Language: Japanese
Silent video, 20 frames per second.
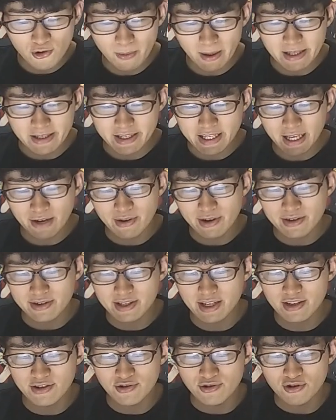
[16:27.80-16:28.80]
万
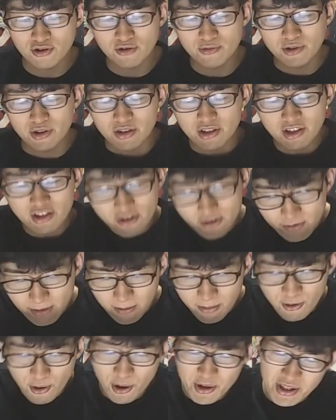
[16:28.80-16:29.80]
1436部って25万
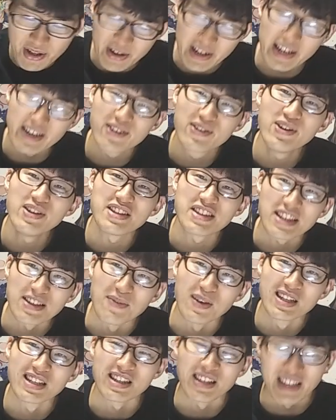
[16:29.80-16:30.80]
超えてるえぐいですね
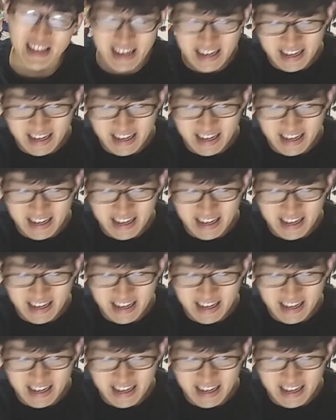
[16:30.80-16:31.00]
マジでね